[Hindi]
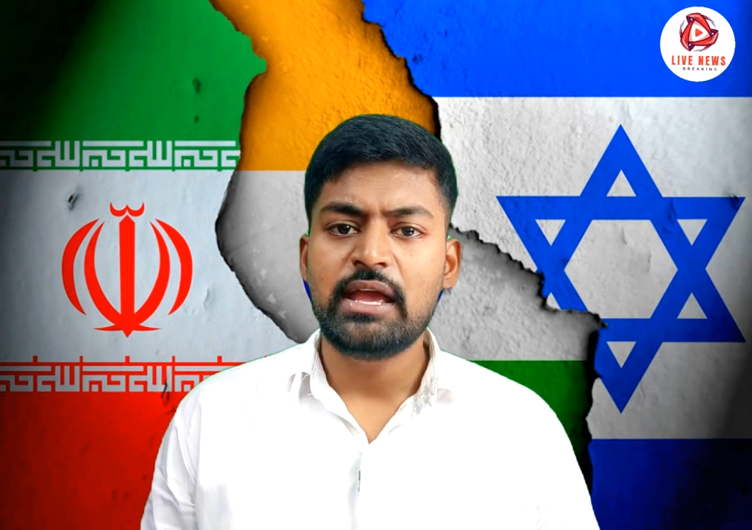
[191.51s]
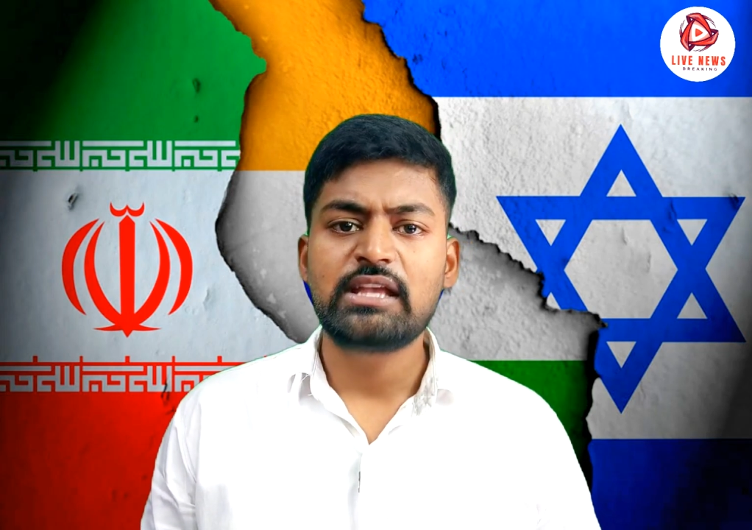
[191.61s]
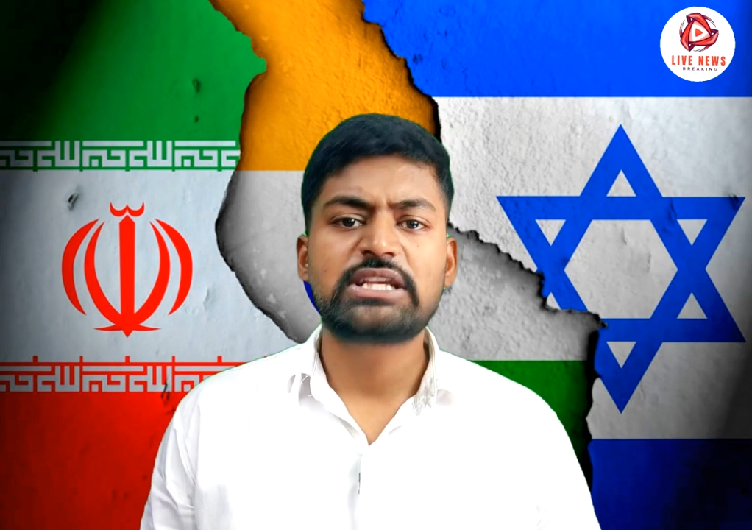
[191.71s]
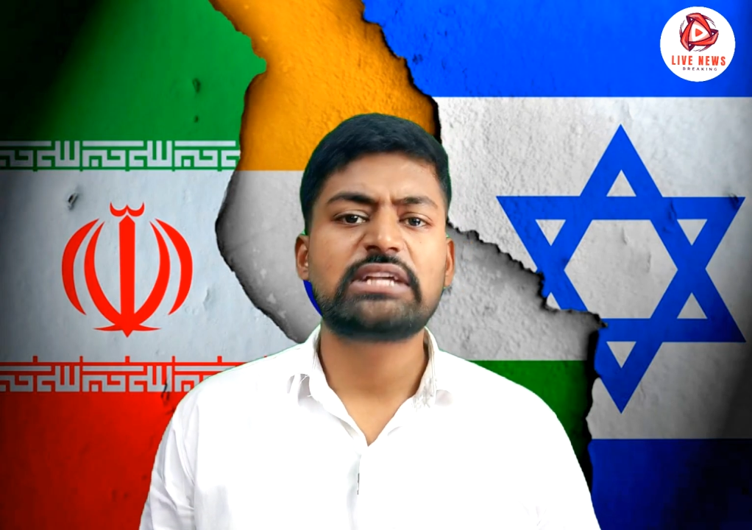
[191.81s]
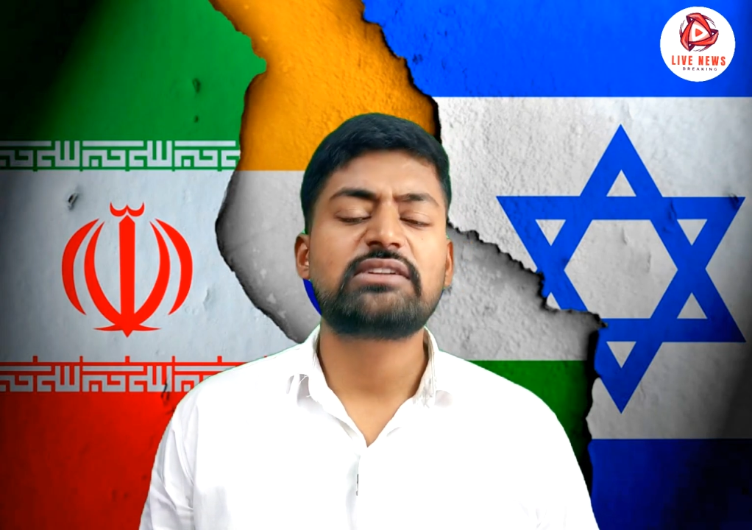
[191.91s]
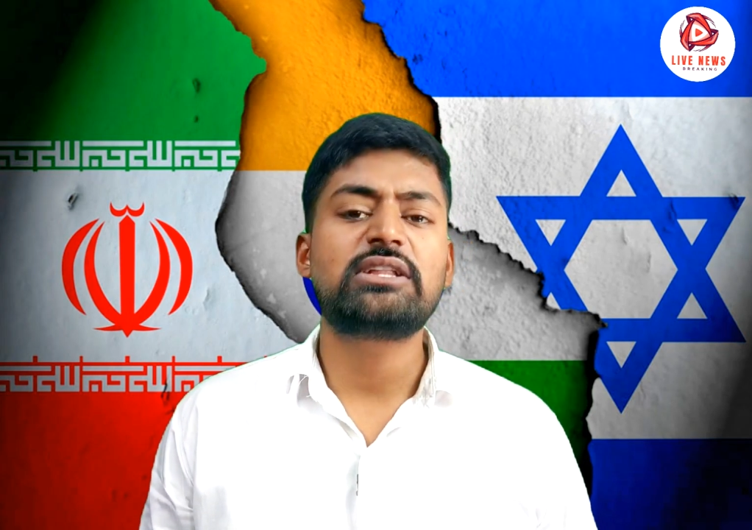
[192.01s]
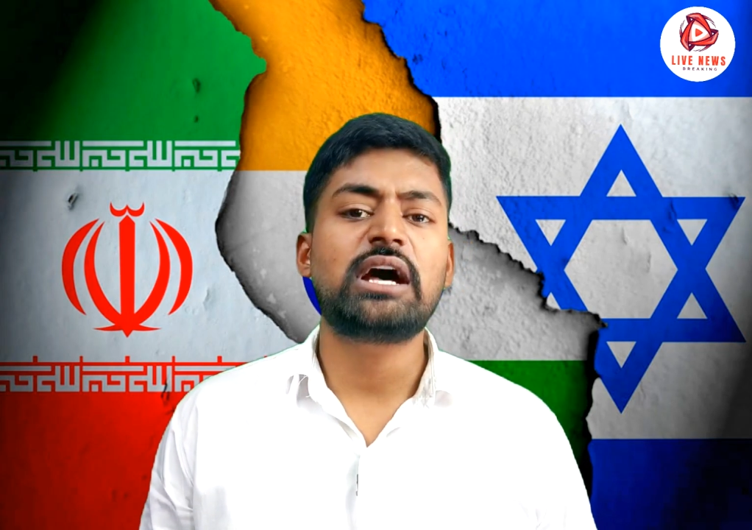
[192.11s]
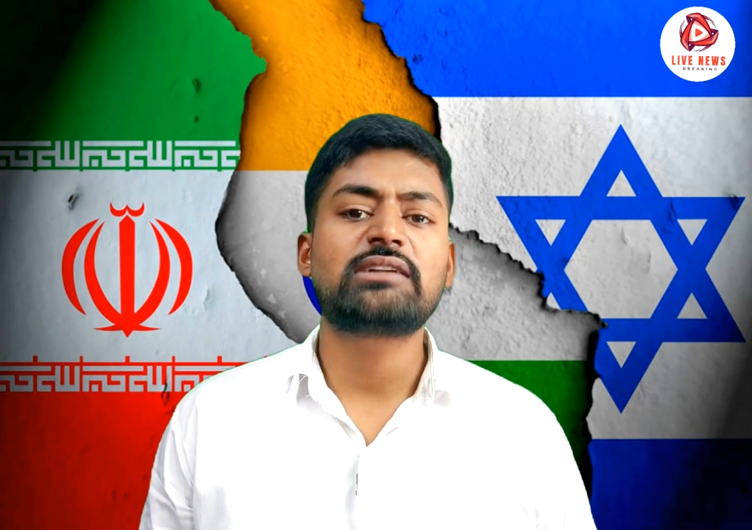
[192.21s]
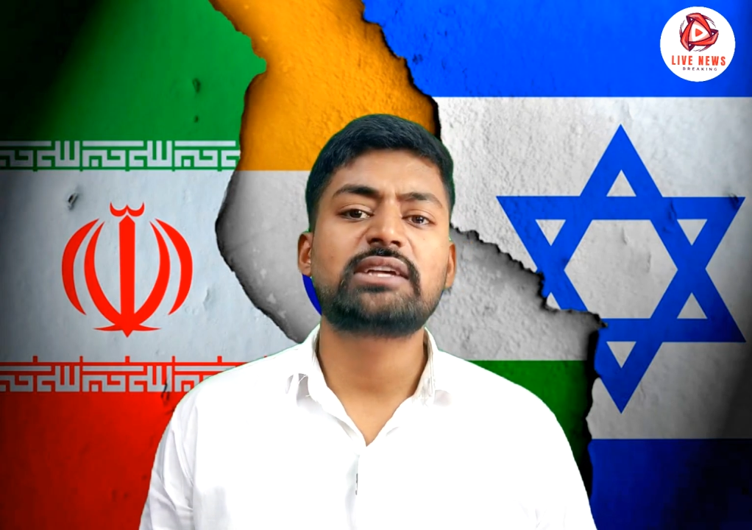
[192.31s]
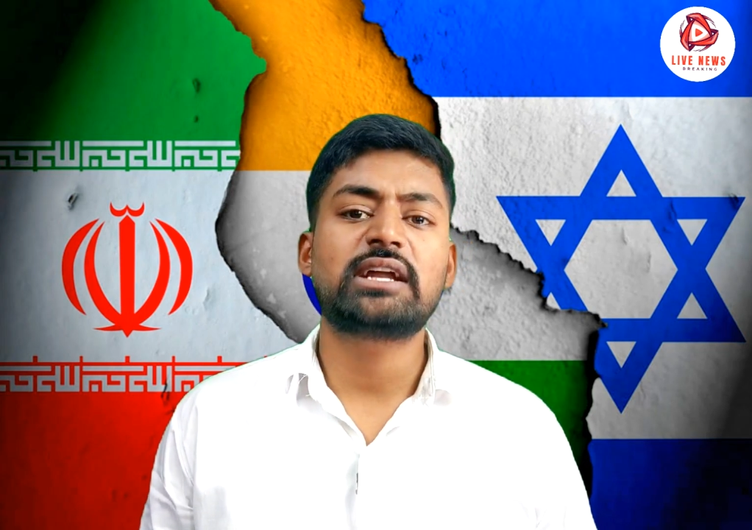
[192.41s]
इसका सीधा
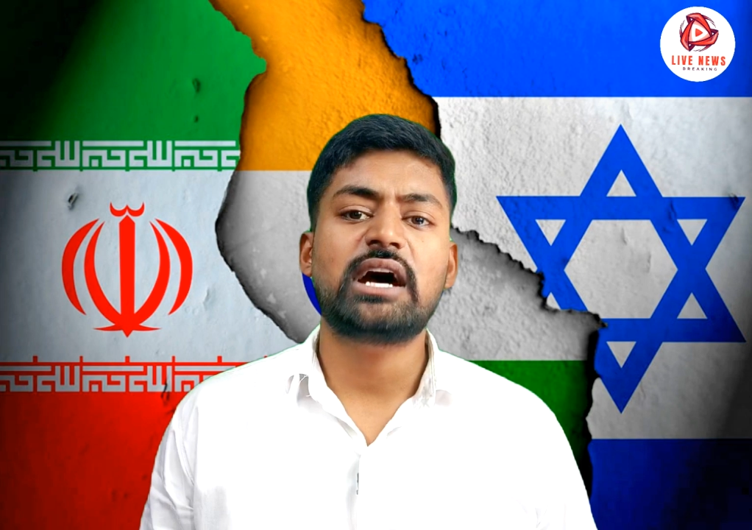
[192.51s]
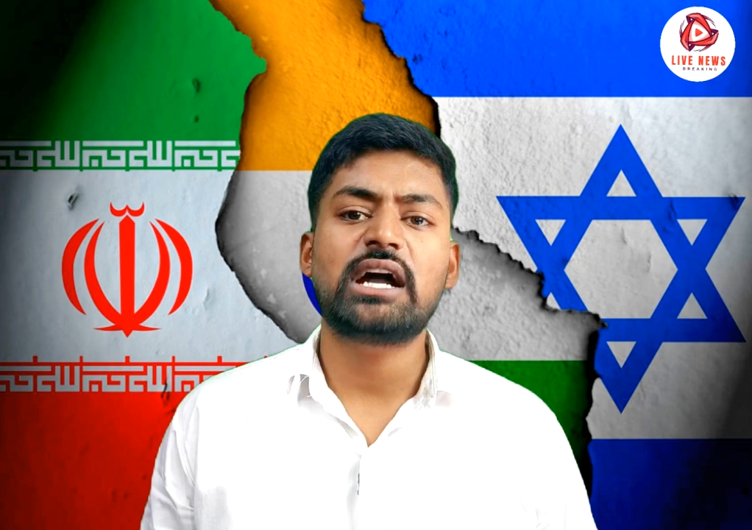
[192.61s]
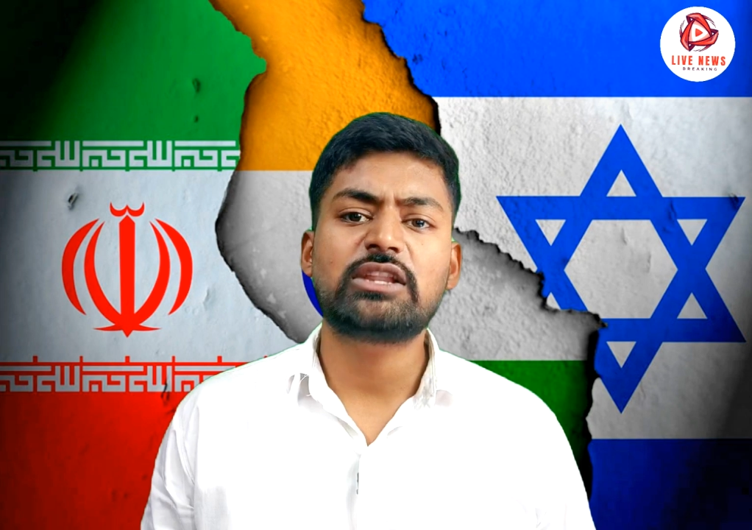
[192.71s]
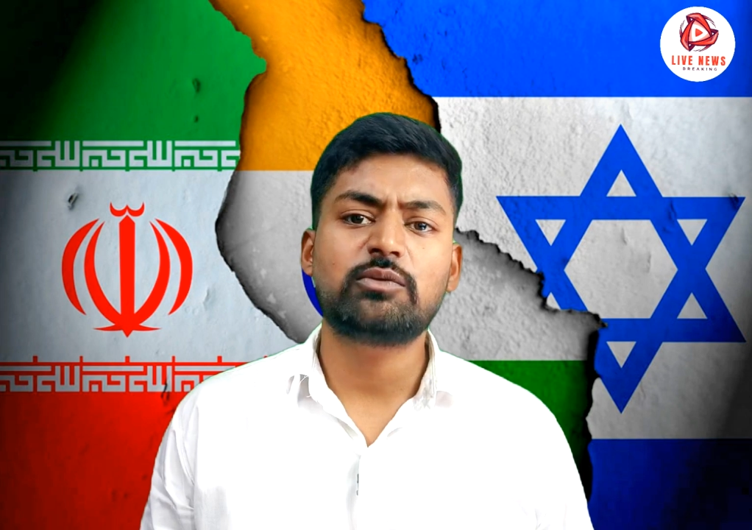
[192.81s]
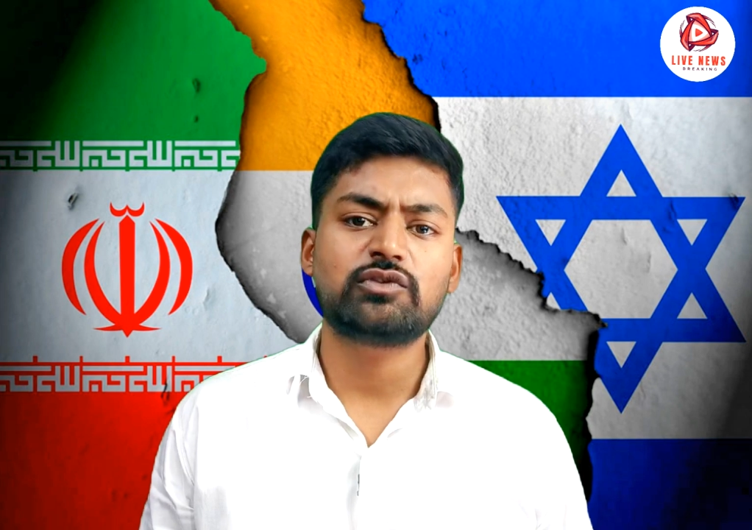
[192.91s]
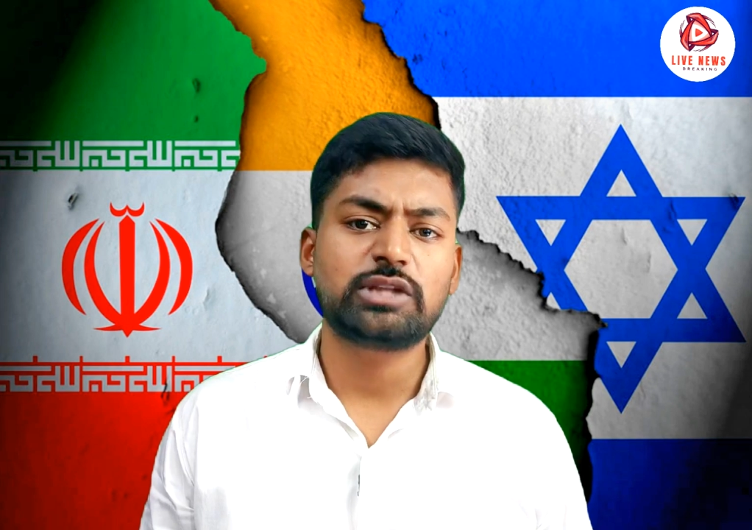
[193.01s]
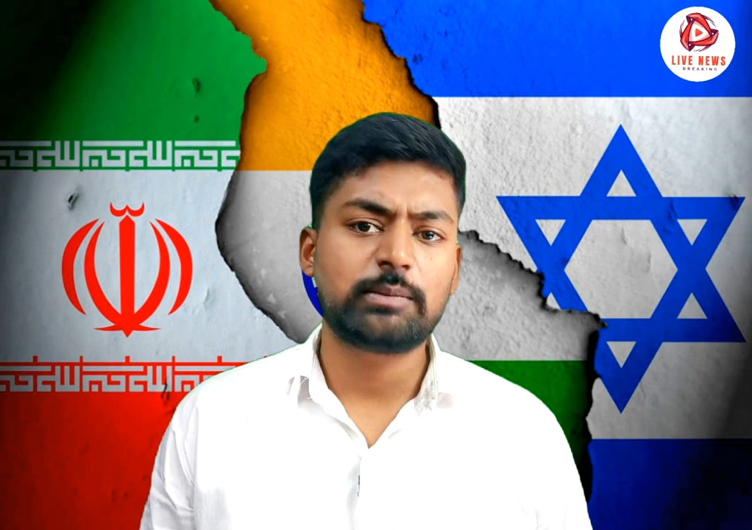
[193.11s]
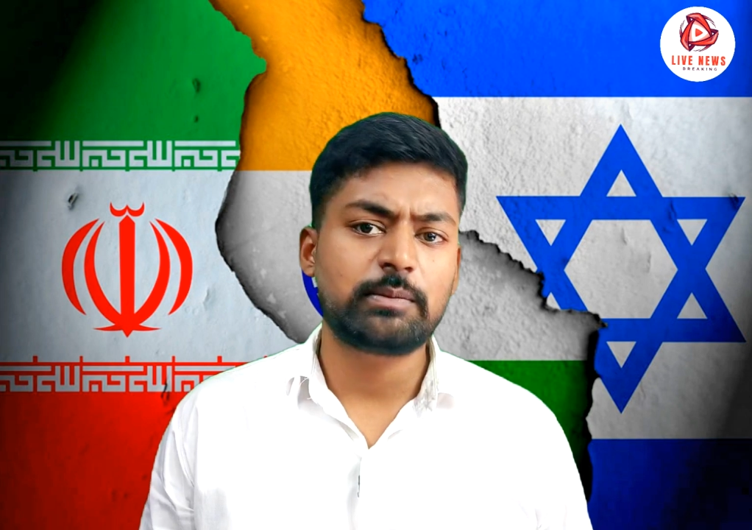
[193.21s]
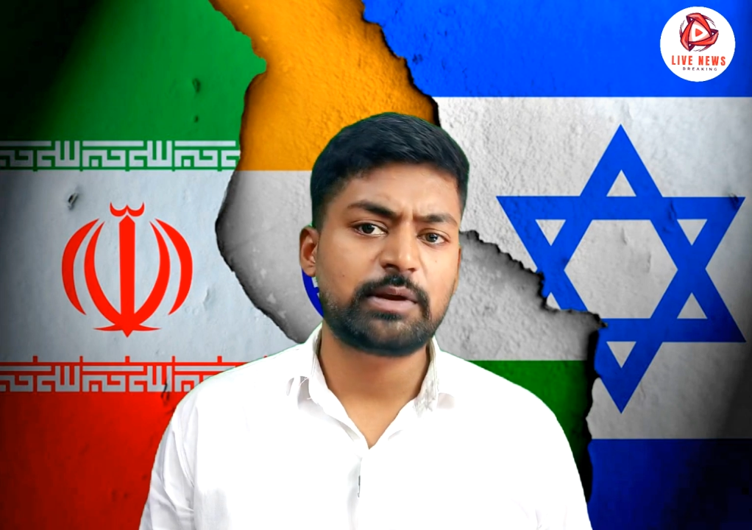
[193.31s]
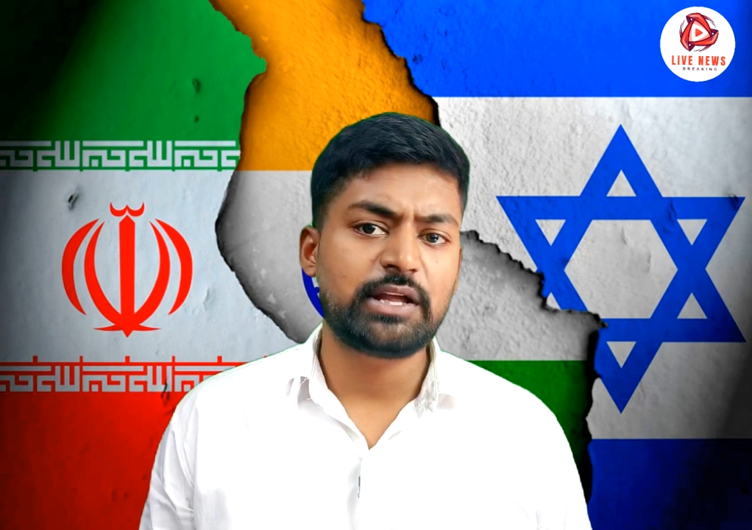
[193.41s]
असर अर्थव्यवस्था पर